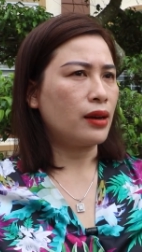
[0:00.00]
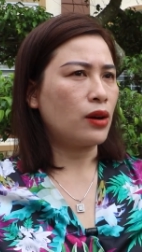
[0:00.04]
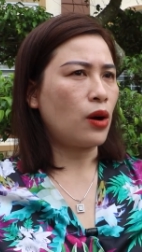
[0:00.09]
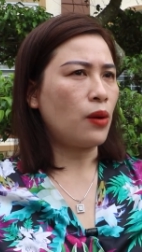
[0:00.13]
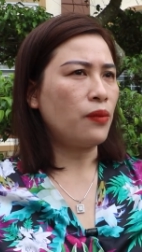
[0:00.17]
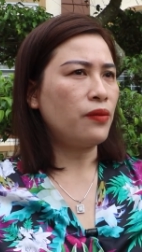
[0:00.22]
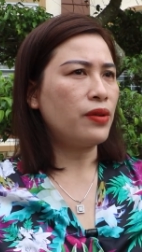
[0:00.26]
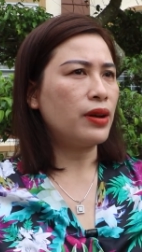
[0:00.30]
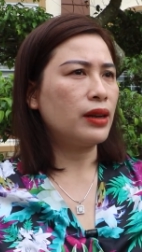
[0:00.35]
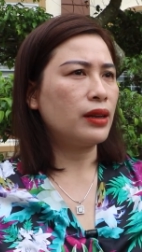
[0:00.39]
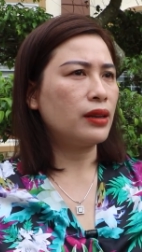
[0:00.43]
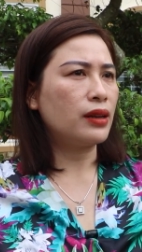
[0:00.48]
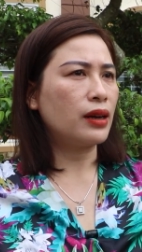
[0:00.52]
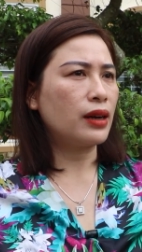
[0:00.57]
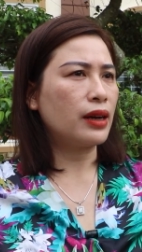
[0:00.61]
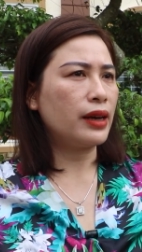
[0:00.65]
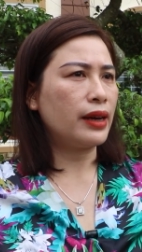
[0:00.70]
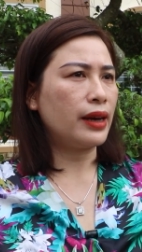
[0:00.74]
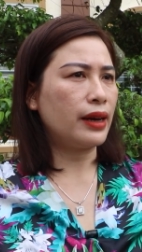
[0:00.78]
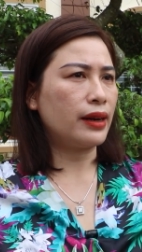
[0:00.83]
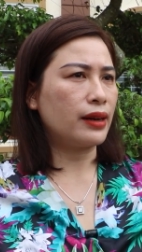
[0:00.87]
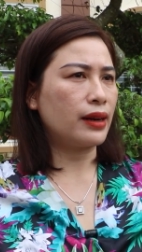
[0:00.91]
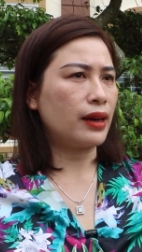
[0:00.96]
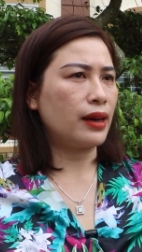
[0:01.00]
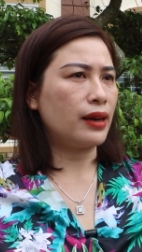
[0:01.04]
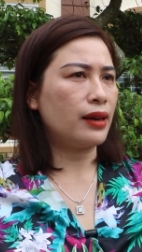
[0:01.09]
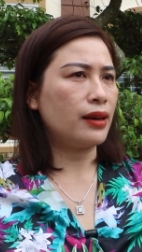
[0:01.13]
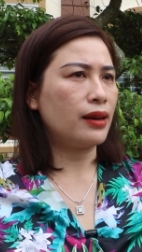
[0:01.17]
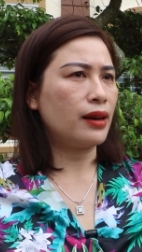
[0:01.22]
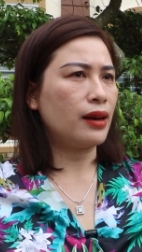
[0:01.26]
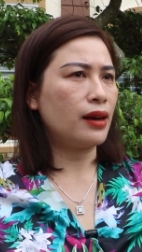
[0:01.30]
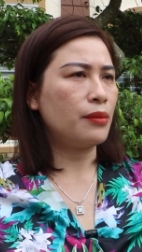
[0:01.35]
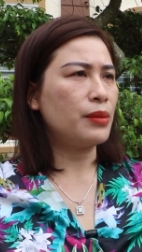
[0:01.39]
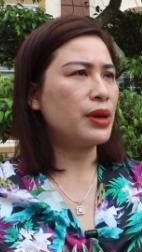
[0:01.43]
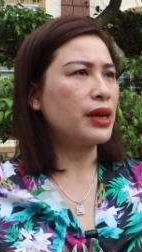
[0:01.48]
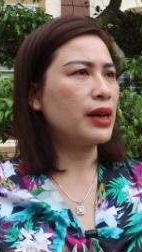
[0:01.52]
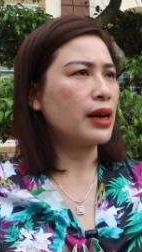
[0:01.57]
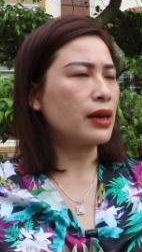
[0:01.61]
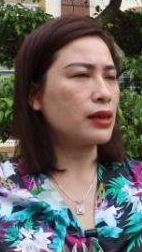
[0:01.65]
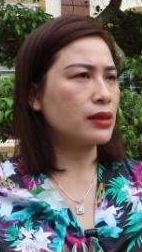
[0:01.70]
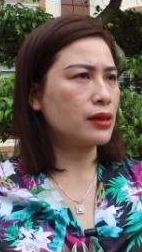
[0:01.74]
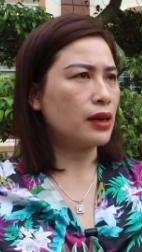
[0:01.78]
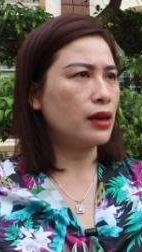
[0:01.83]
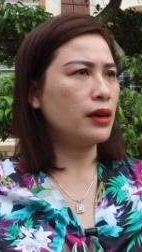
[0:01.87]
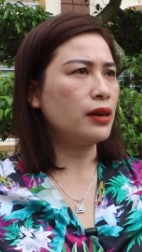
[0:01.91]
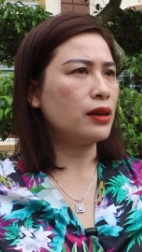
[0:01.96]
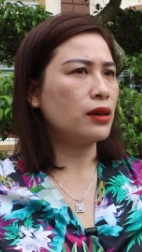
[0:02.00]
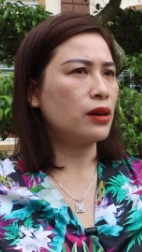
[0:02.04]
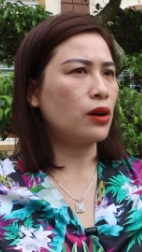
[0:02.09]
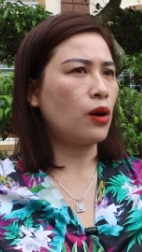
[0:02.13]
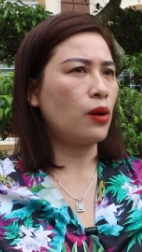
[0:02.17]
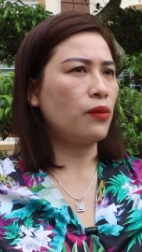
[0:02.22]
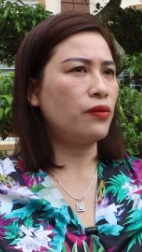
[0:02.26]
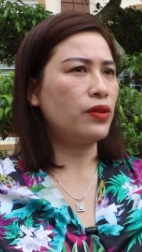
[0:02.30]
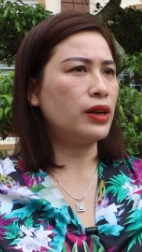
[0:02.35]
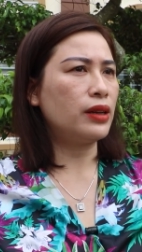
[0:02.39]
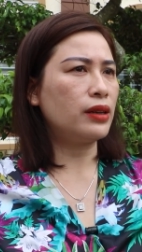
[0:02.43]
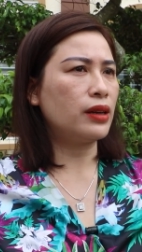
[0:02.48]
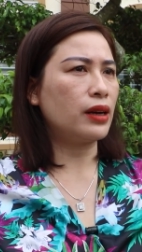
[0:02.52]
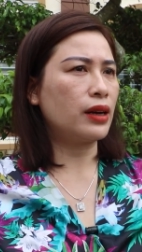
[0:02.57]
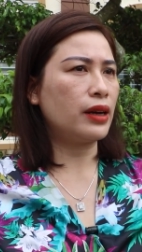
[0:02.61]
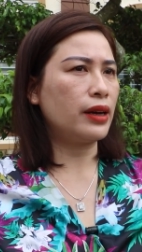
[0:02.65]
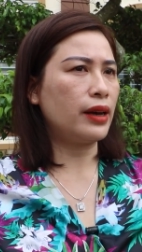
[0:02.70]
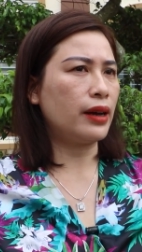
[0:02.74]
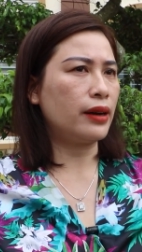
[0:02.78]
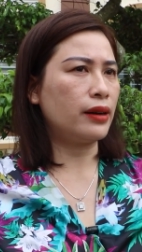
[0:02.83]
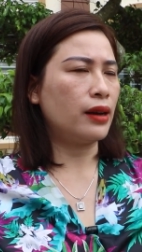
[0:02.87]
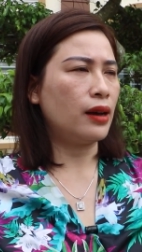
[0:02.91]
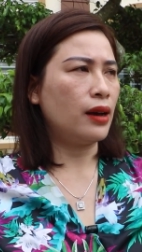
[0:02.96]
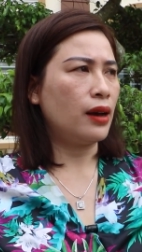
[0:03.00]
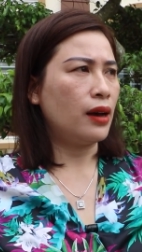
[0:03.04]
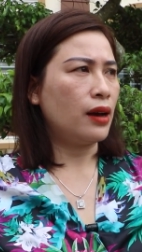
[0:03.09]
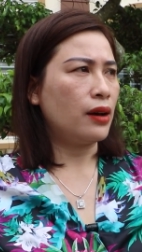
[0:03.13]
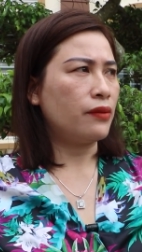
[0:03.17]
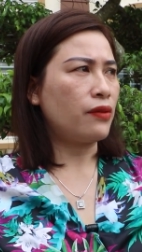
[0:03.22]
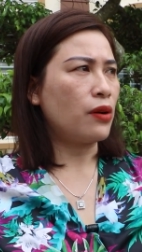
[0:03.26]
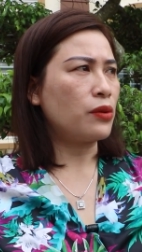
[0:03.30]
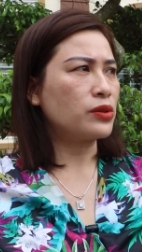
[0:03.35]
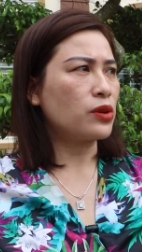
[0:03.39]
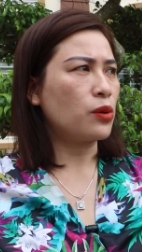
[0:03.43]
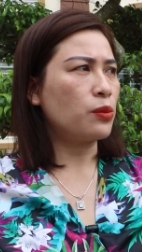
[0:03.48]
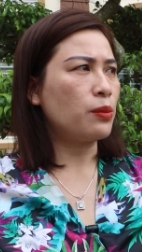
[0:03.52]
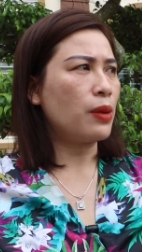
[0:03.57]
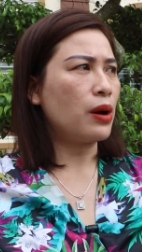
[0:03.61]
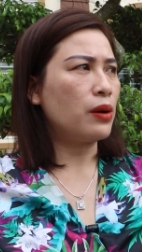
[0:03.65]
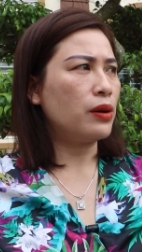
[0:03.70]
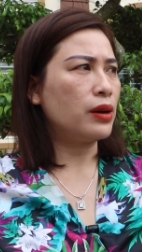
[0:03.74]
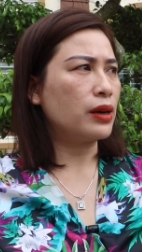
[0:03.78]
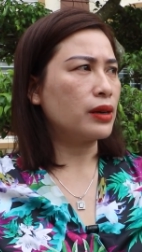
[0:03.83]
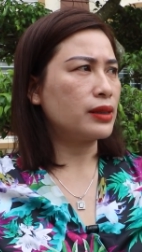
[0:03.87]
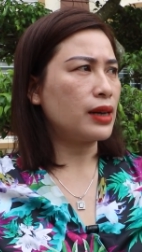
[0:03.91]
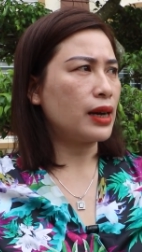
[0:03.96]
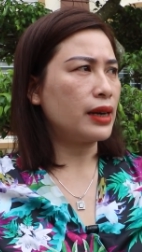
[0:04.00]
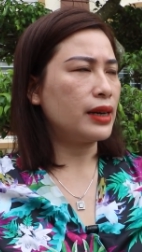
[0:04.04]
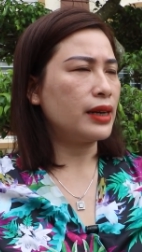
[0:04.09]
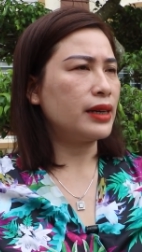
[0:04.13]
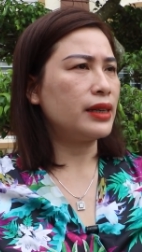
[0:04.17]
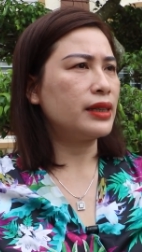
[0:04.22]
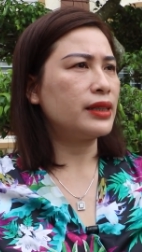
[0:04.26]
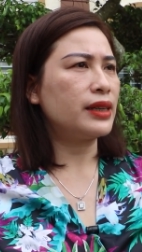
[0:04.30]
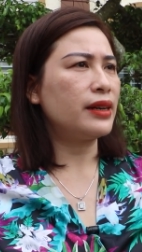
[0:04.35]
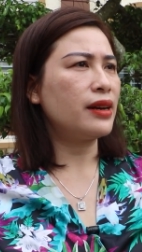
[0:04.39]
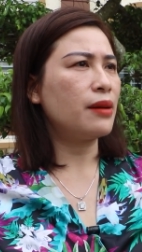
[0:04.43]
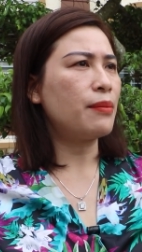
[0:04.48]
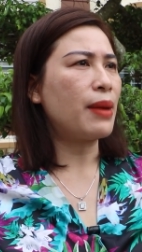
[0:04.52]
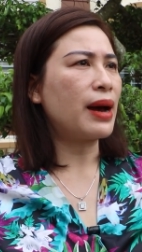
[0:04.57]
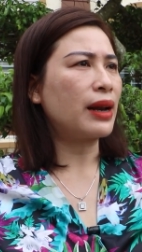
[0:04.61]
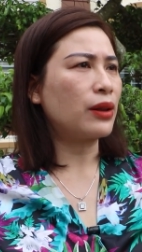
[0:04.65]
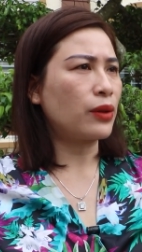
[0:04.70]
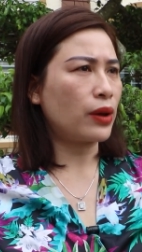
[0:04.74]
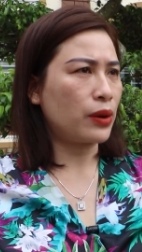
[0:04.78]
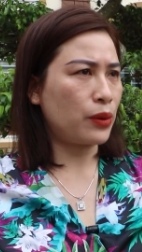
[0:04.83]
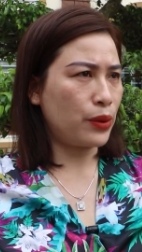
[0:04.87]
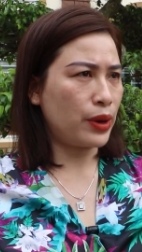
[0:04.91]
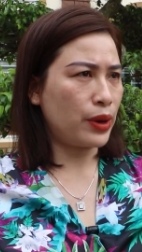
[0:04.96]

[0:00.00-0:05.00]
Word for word: góp phần thực hiện cái bình đẳng giới, góp phần thực hiện phòng chống bạo lực gia đình trên địa bàn toàn